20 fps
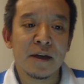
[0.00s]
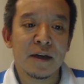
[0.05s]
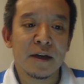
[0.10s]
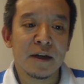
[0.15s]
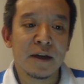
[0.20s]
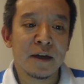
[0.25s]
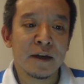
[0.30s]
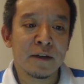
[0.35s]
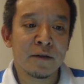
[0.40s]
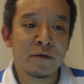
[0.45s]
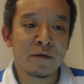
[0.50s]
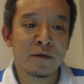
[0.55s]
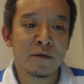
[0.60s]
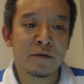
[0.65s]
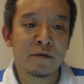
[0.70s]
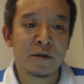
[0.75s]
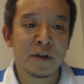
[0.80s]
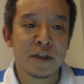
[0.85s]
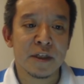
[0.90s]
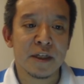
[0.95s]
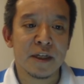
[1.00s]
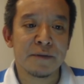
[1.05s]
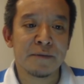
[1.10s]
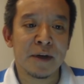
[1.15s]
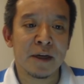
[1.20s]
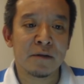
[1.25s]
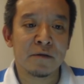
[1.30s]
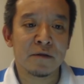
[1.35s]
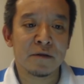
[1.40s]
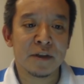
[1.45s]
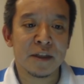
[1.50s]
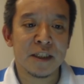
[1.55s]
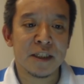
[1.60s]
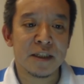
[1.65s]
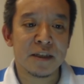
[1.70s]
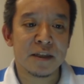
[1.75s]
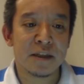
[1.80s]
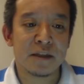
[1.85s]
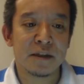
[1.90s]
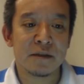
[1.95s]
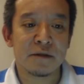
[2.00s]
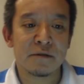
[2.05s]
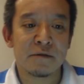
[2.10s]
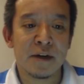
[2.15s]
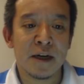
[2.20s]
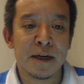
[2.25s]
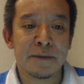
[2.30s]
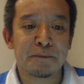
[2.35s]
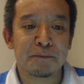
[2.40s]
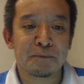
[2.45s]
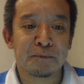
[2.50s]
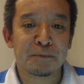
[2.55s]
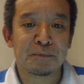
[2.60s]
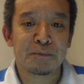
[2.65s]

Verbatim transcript: えー、っとですね、まあ本日は、